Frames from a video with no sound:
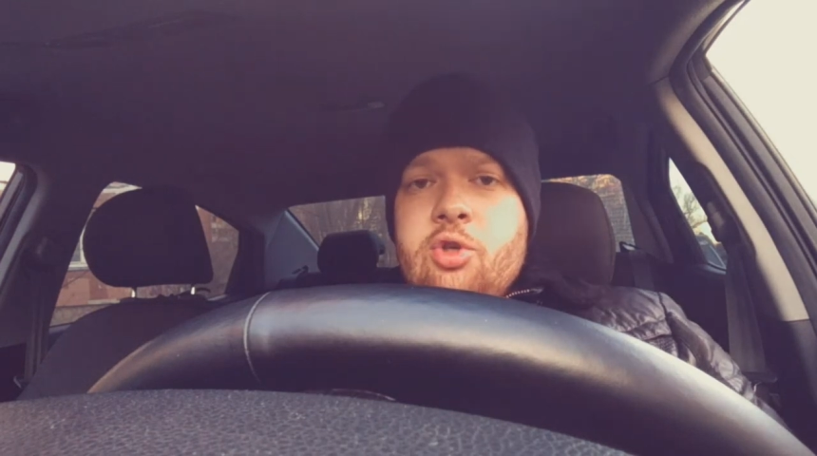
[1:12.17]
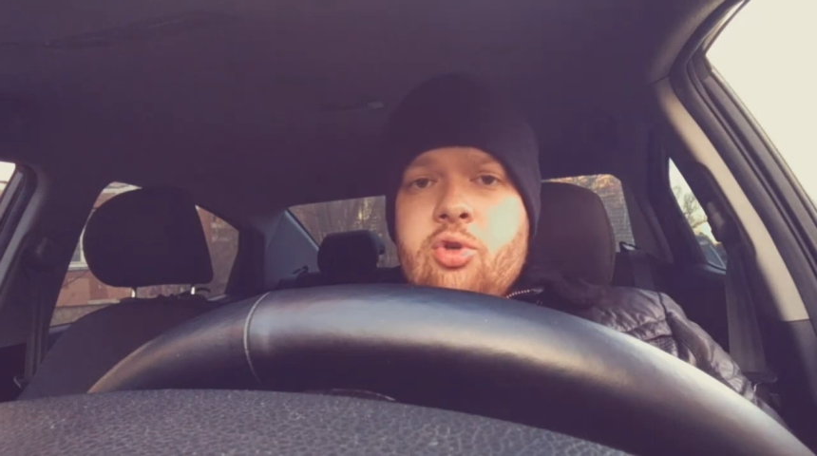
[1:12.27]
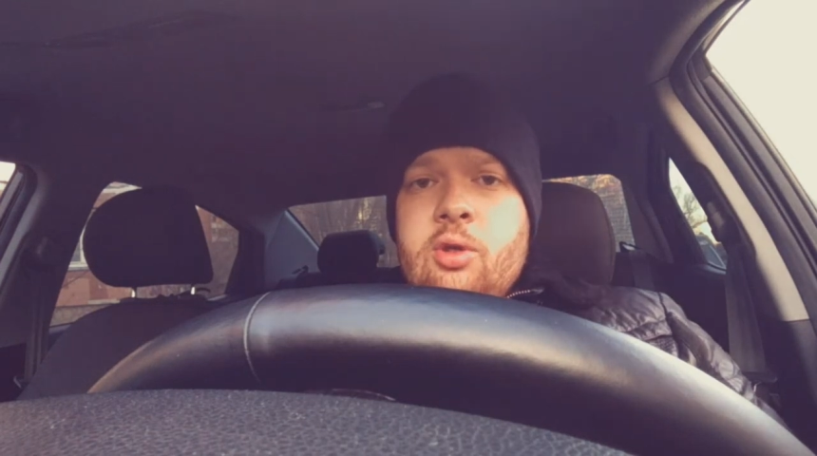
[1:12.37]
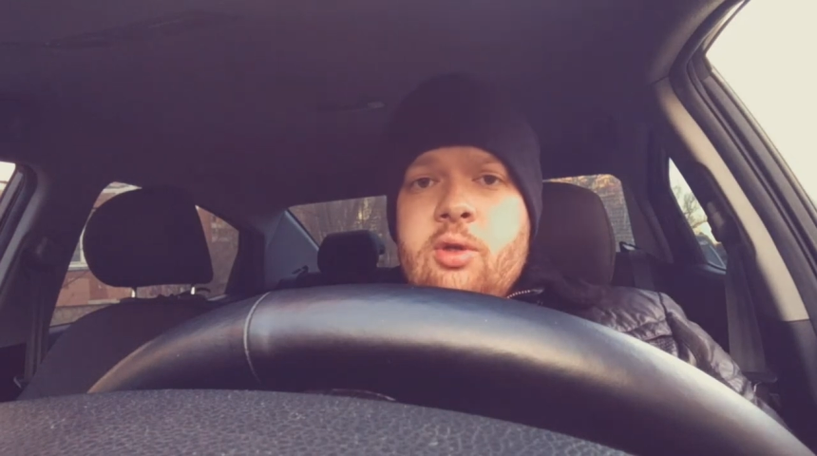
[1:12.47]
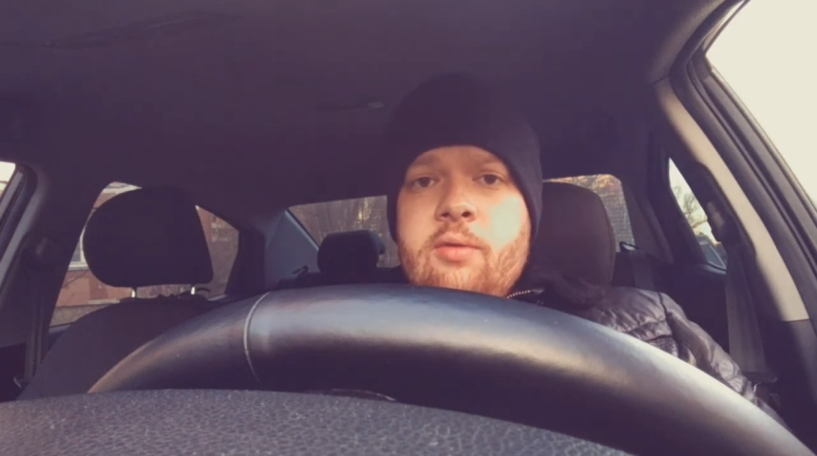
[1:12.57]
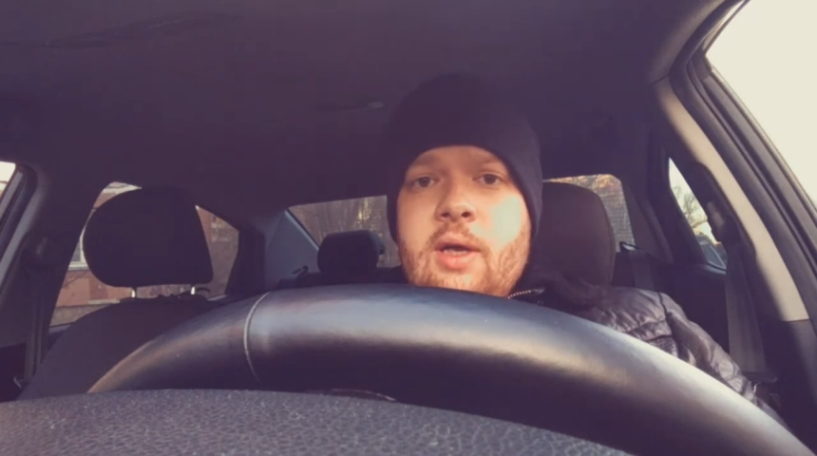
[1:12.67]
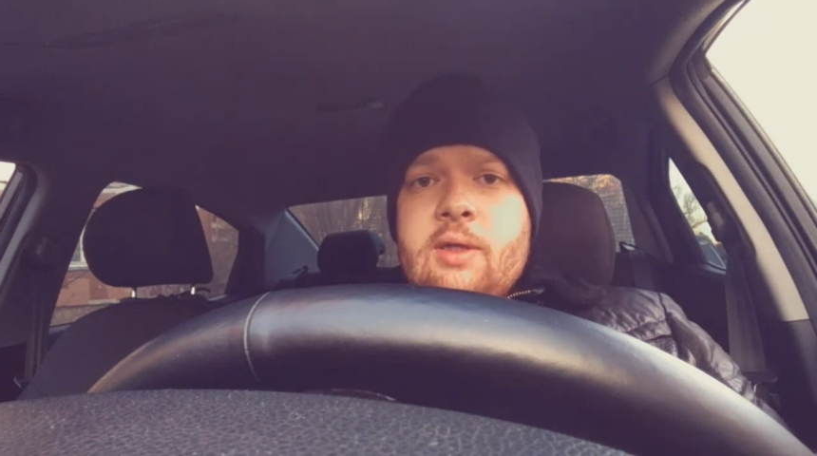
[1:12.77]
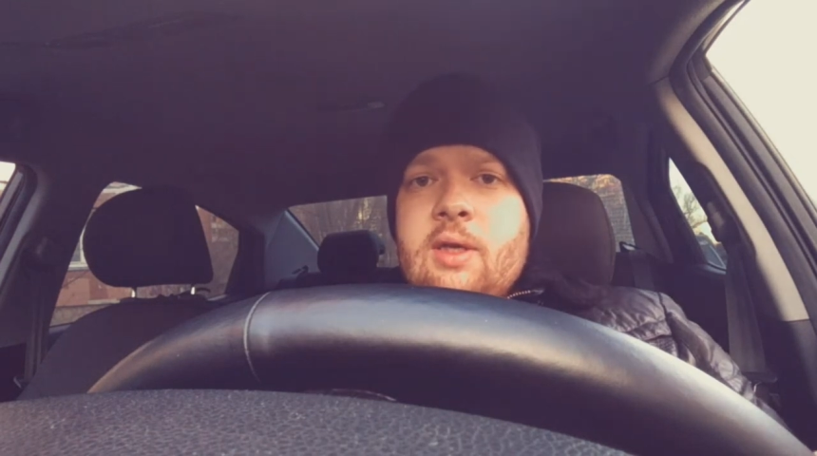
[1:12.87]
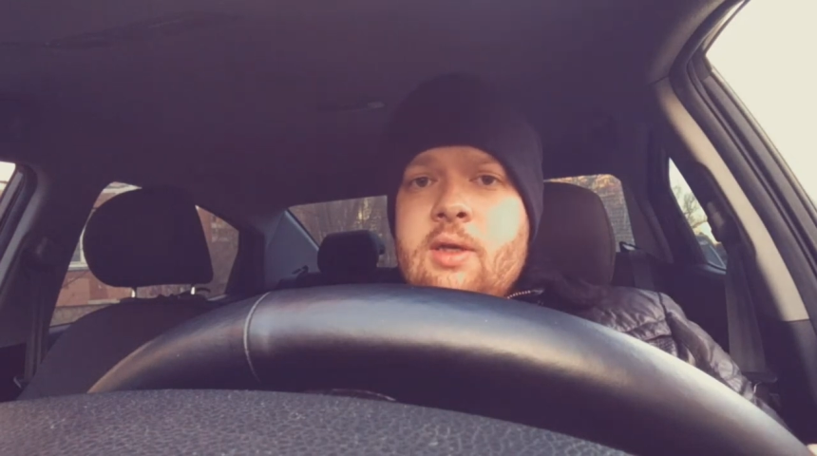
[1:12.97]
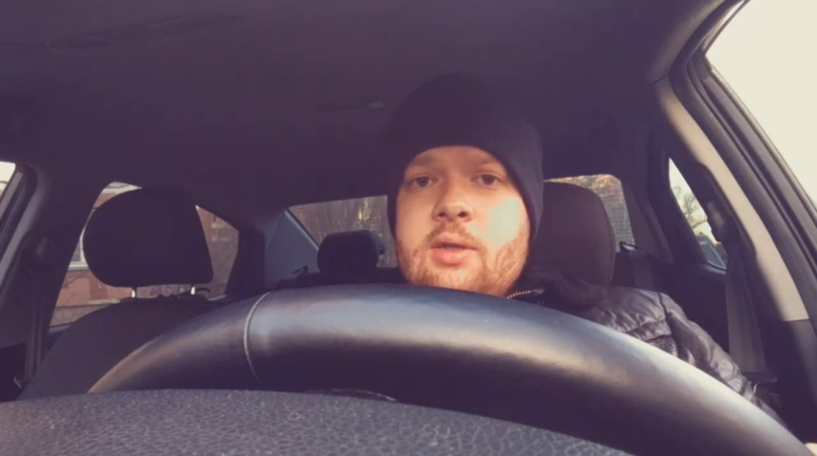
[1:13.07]
еще не
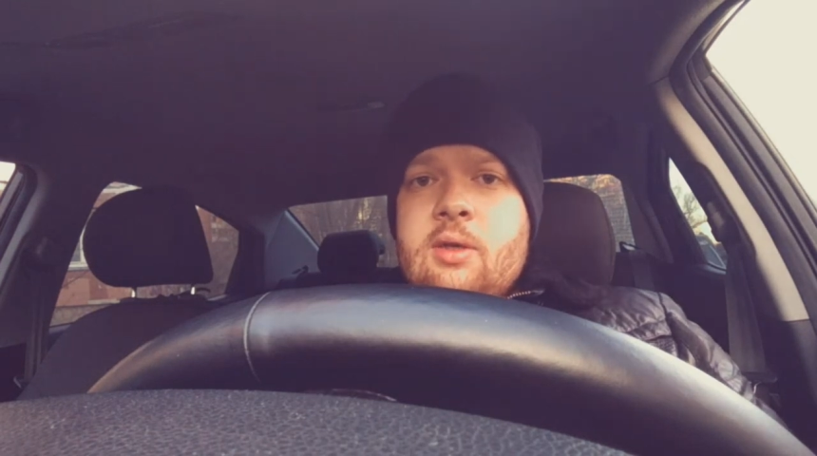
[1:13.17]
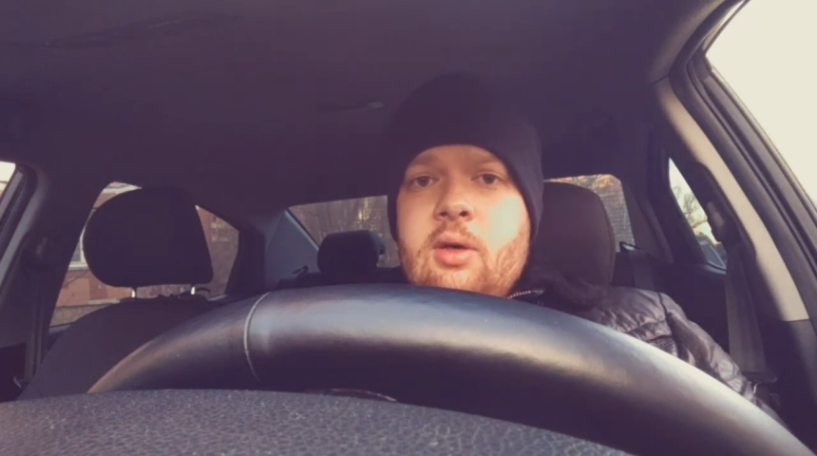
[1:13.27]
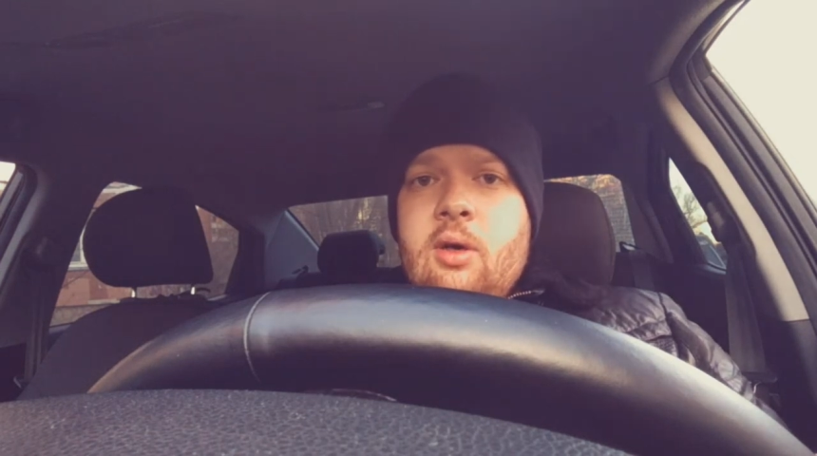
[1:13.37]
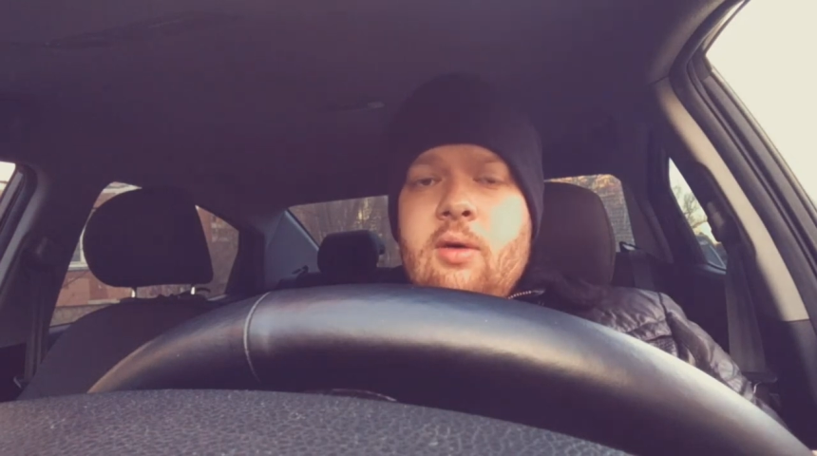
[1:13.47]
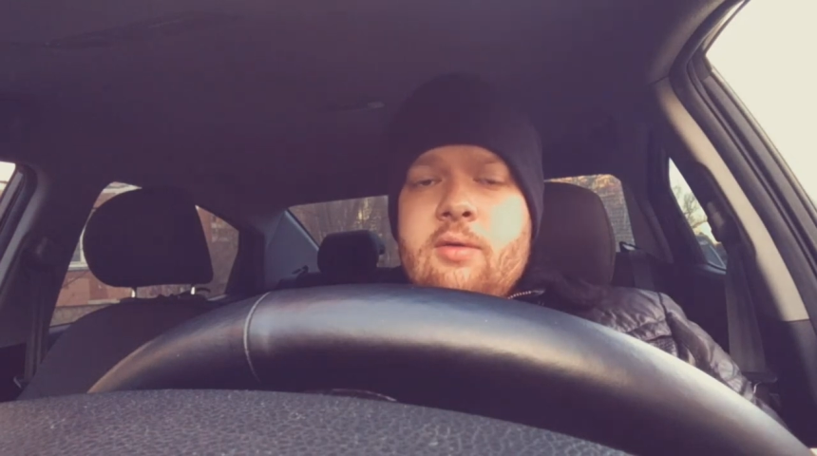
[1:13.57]
вкатились э,